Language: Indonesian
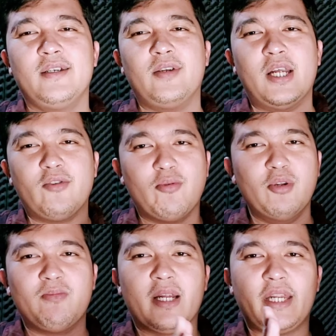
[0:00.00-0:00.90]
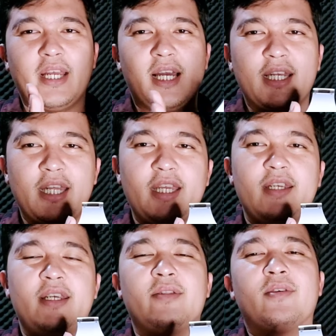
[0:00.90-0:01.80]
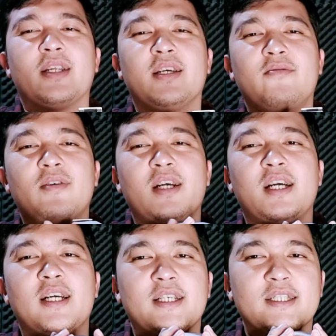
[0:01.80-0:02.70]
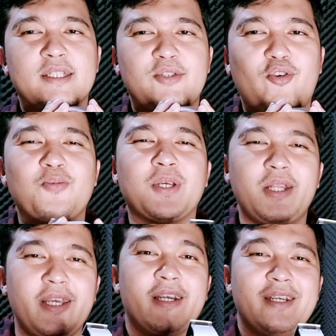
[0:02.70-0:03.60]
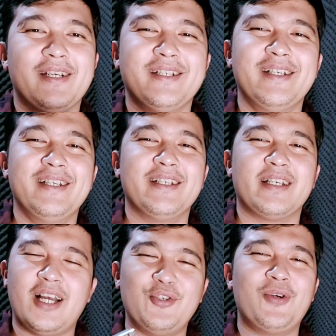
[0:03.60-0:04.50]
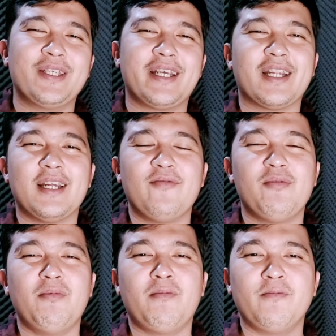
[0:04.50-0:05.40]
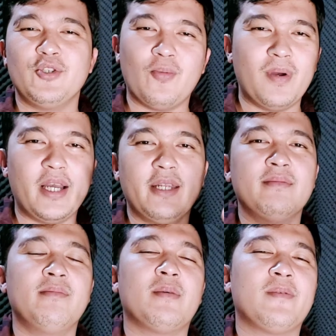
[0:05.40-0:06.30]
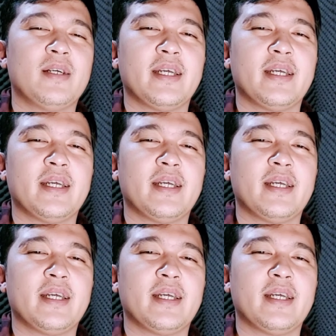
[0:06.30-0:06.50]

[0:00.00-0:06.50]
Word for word: dan gue belum ganti-ganti gitu karena gue cukup setia ya nggak juga sih karena gue nyobain beberapa